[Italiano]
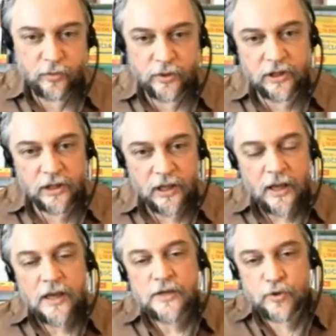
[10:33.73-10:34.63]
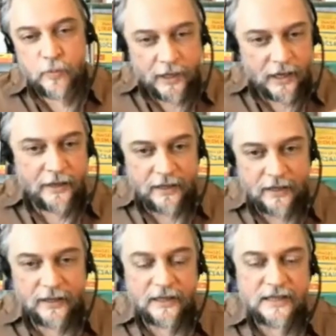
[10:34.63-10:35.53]
quindi superare
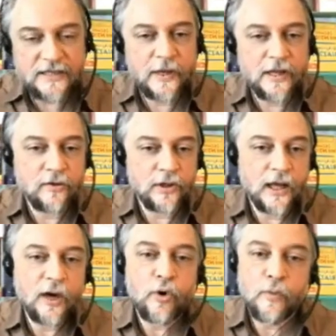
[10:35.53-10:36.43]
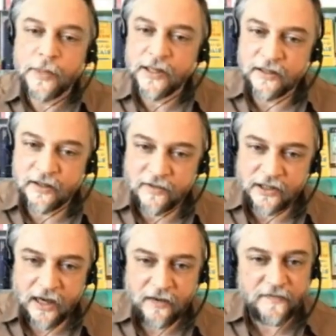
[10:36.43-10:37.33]
anche l'aspetto della
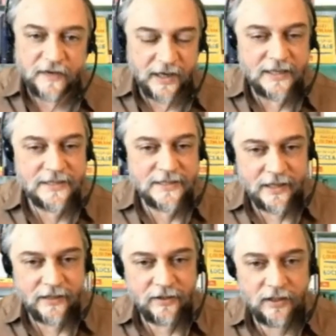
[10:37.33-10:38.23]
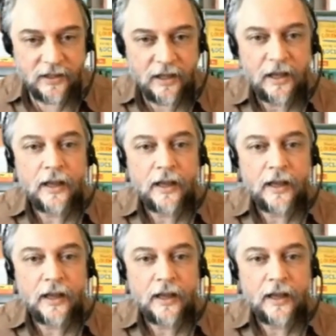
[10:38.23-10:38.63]
competitività fra aziende